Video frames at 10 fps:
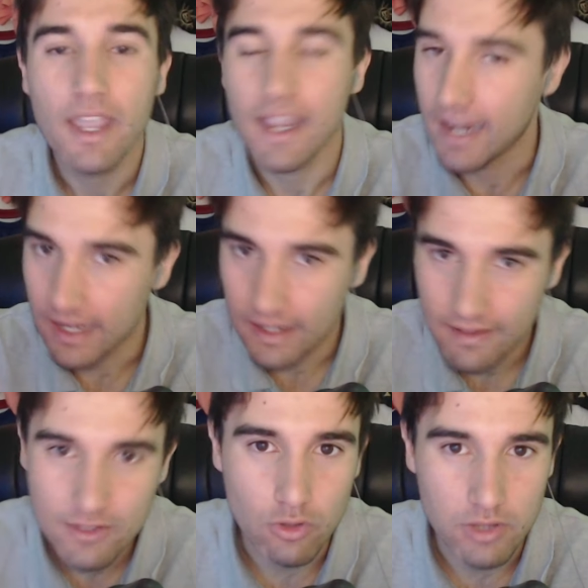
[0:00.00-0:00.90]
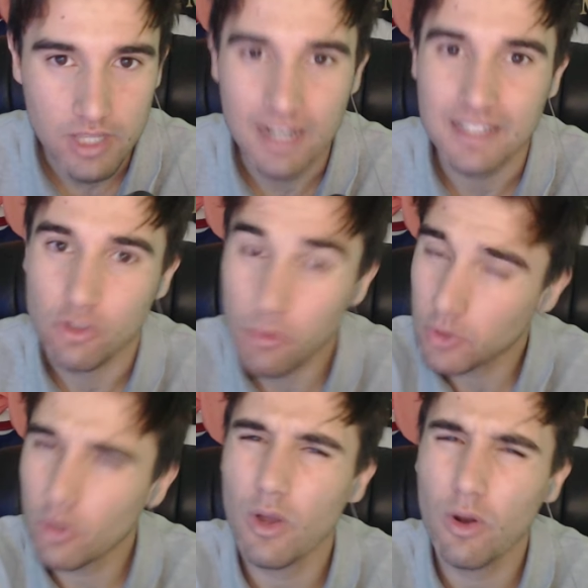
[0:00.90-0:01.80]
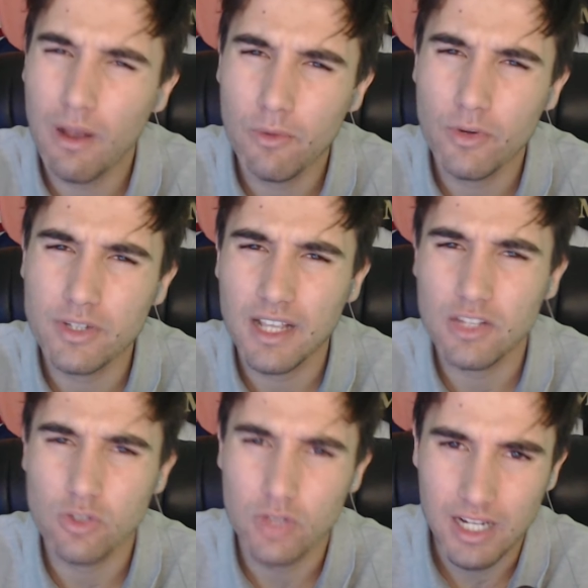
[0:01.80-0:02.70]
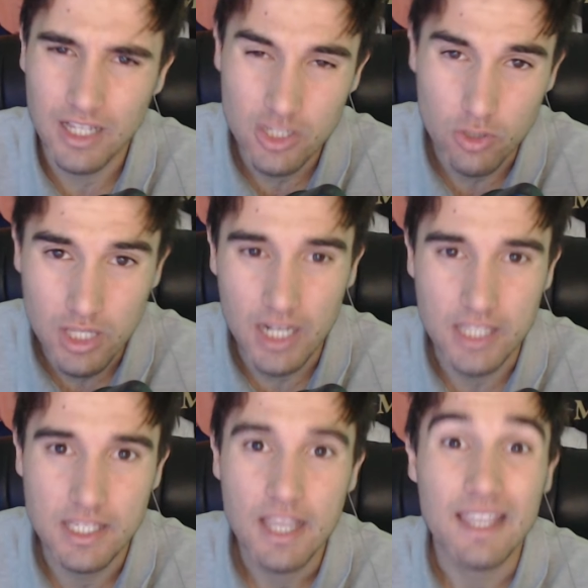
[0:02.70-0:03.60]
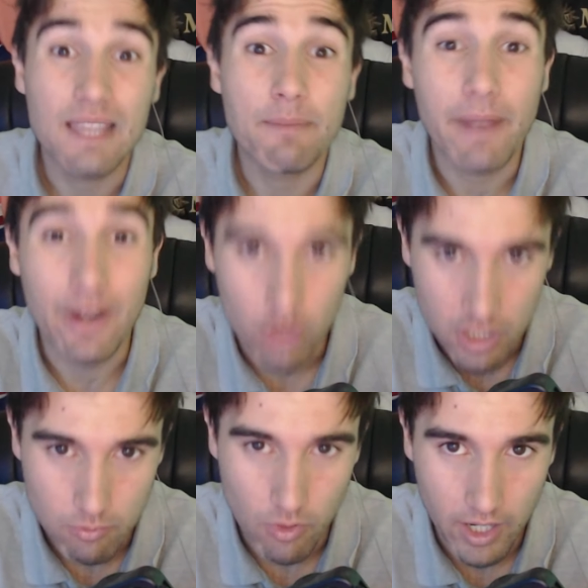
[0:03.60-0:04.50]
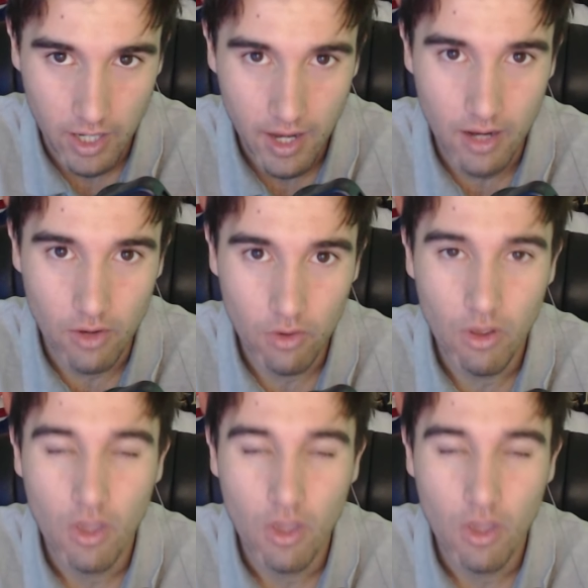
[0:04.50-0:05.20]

en redes sociales, sobre todo hablo en este caso de redes sociales y periodismo en general, ¿no?